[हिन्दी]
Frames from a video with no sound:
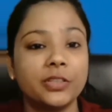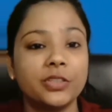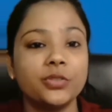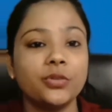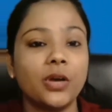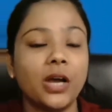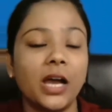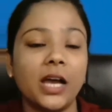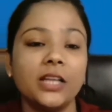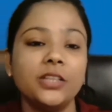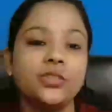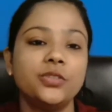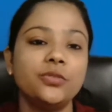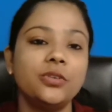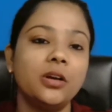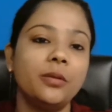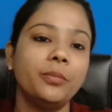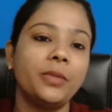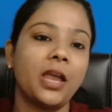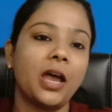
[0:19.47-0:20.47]
बच्चों आज
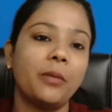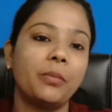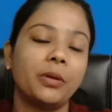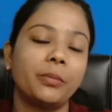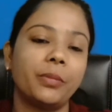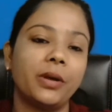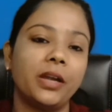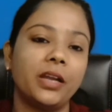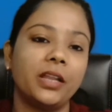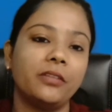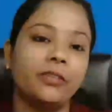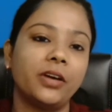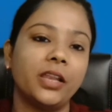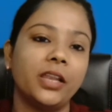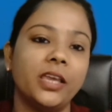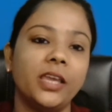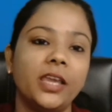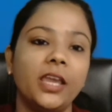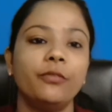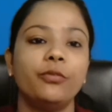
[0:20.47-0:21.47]
जो हम यहाँ पर पढ़ने
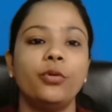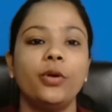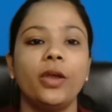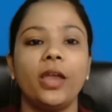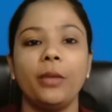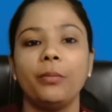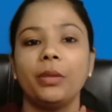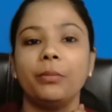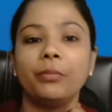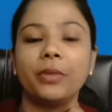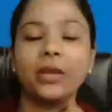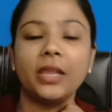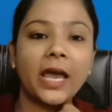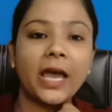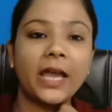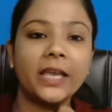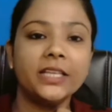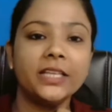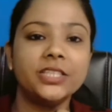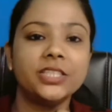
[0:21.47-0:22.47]
वाले हैं वो है
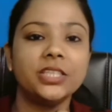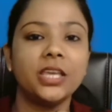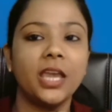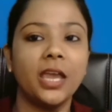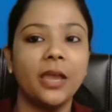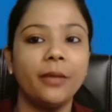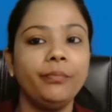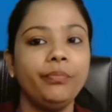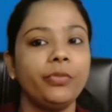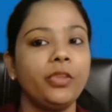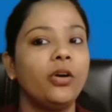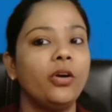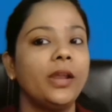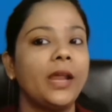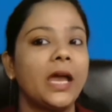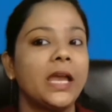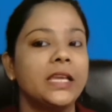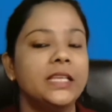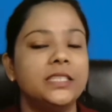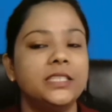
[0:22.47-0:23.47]
मेम्ब्रेन आईजीएम
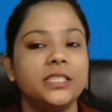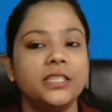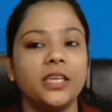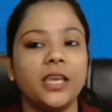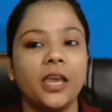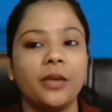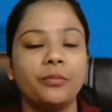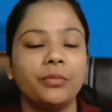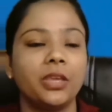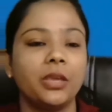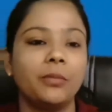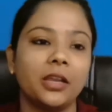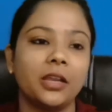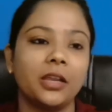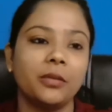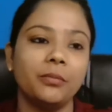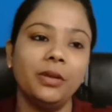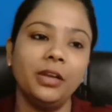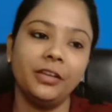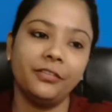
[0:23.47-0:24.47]
और आईजीएम के
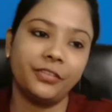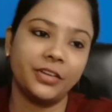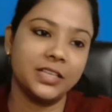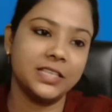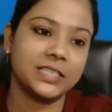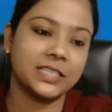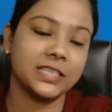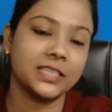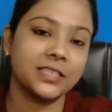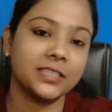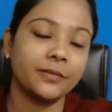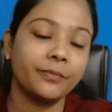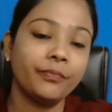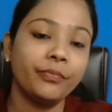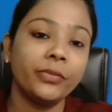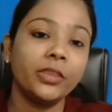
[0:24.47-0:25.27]
बारे में डिफरेंसेस